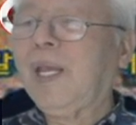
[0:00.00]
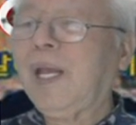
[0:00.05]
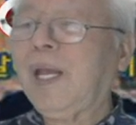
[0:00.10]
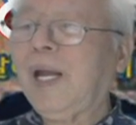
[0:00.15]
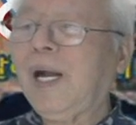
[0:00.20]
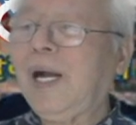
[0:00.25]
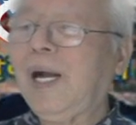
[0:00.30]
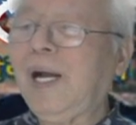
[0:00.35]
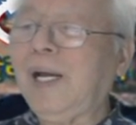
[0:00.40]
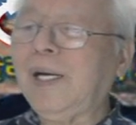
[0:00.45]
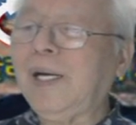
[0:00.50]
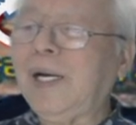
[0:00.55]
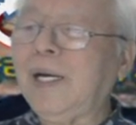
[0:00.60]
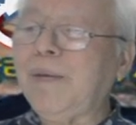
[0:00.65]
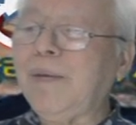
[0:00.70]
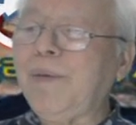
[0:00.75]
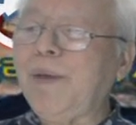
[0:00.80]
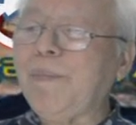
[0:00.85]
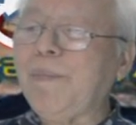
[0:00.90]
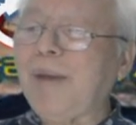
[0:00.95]

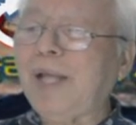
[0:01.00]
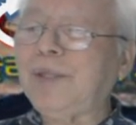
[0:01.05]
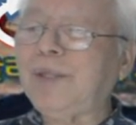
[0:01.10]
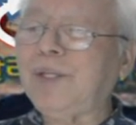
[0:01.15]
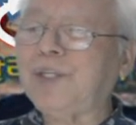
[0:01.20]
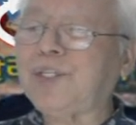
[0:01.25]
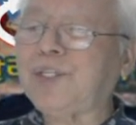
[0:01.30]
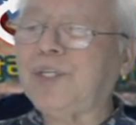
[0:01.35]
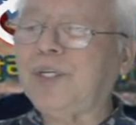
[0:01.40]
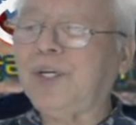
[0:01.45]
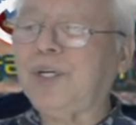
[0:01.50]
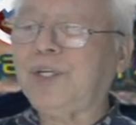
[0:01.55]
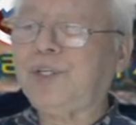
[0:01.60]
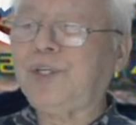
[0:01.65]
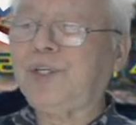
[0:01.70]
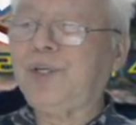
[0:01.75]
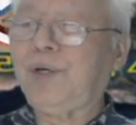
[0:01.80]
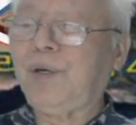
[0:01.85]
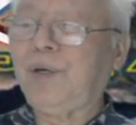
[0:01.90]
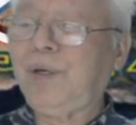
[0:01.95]
하나님이 만드신
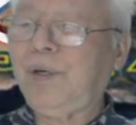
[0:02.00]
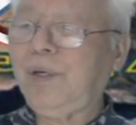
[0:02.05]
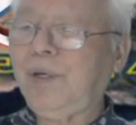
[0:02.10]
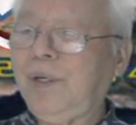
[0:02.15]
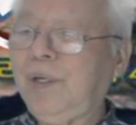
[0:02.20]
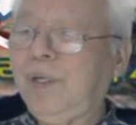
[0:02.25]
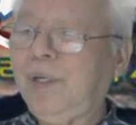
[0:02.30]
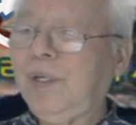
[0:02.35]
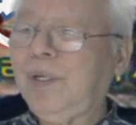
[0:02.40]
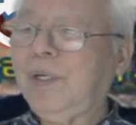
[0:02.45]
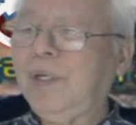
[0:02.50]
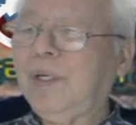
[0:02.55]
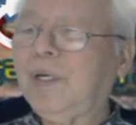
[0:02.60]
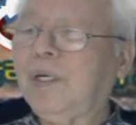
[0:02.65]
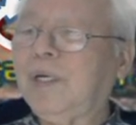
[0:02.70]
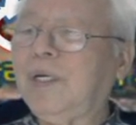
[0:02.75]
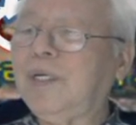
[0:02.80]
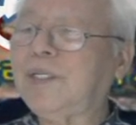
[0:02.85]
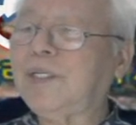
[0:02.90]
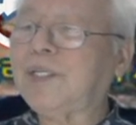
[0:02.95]
것이요
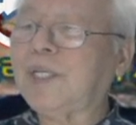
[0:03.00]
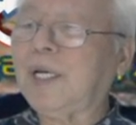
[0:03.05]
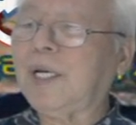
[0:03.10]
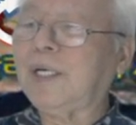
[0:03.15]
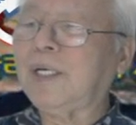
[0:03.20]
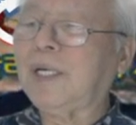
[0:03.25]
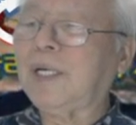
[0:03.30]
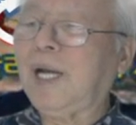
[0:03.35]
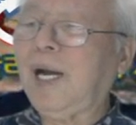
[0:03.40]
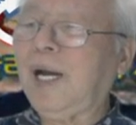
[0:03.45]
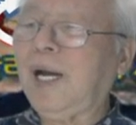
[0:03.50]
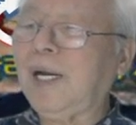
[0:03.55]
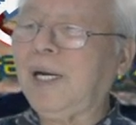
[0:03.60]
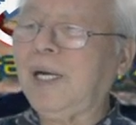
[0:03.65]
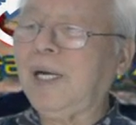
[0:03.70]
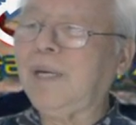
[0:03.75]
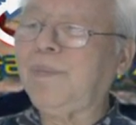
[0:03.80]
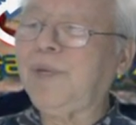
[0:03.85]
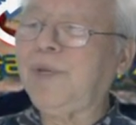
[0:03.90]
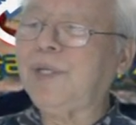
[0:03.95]
글자는
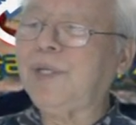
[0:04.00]
하나님이